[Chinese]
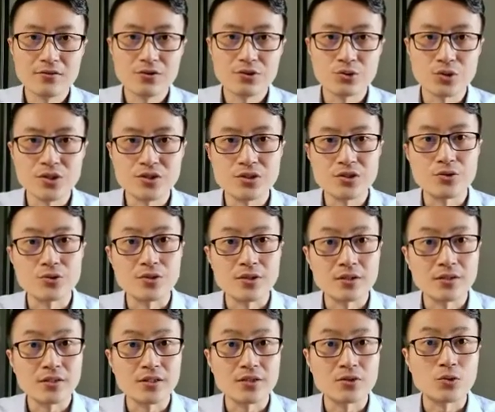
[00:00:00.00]
学习语
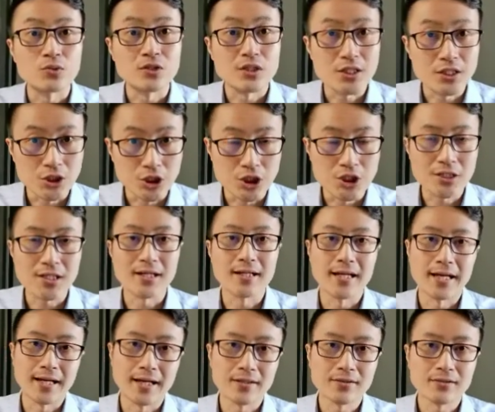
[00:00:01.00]
音的一种认知上
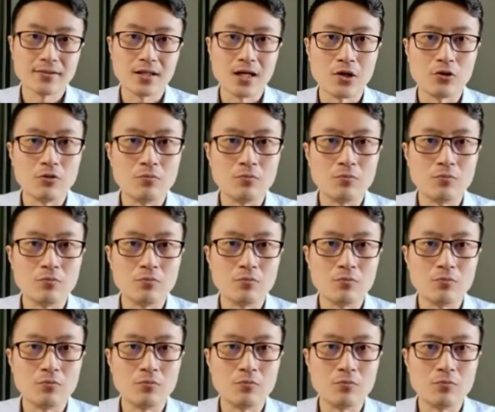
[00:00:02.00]
来啊，